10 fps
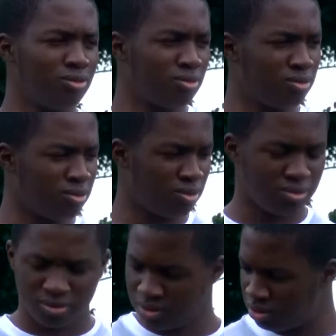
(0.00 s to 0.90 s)
cada uno
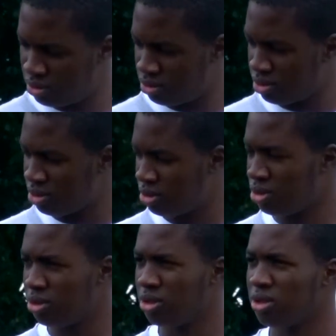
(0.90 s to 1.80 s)
siga construyendo
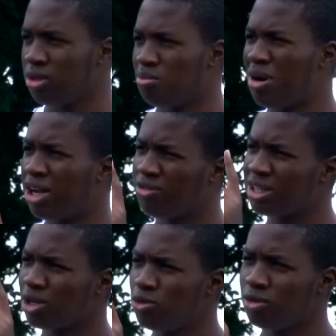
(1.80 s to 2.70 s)
quién es como
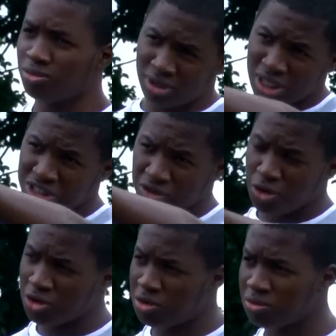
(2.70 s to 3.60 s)
ser humano.
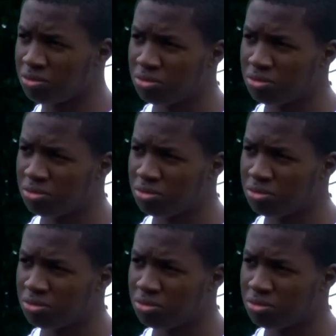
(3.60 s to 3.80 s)
Por